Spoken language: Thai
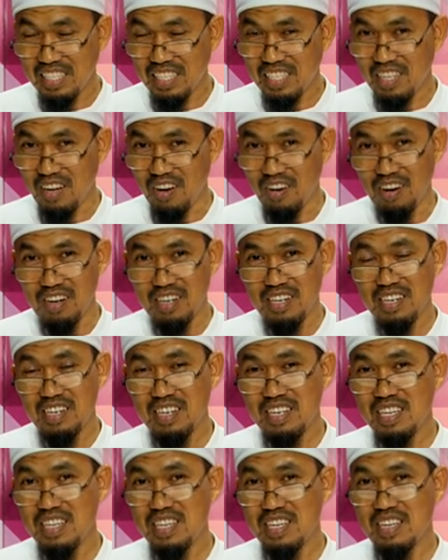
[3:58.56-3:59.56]
สอน
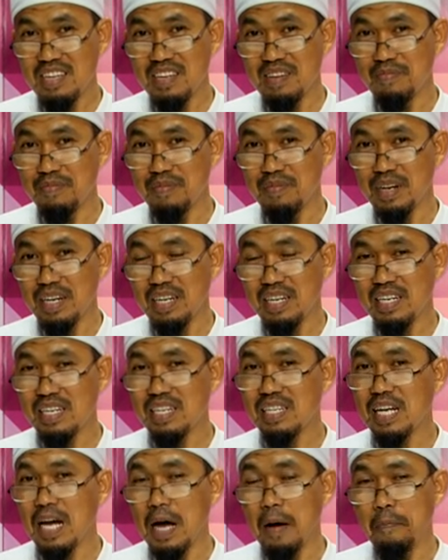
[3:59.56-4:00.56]
ที่เหมือน
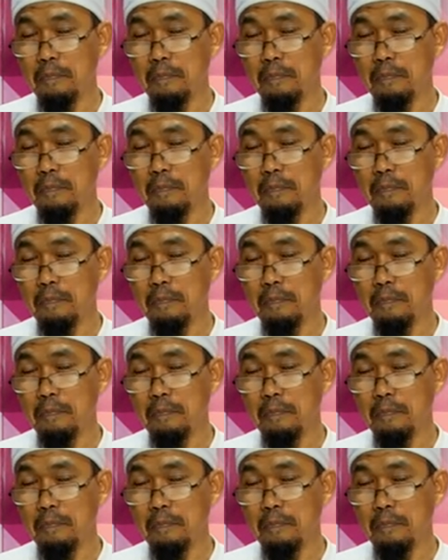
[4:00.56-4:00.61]
กับ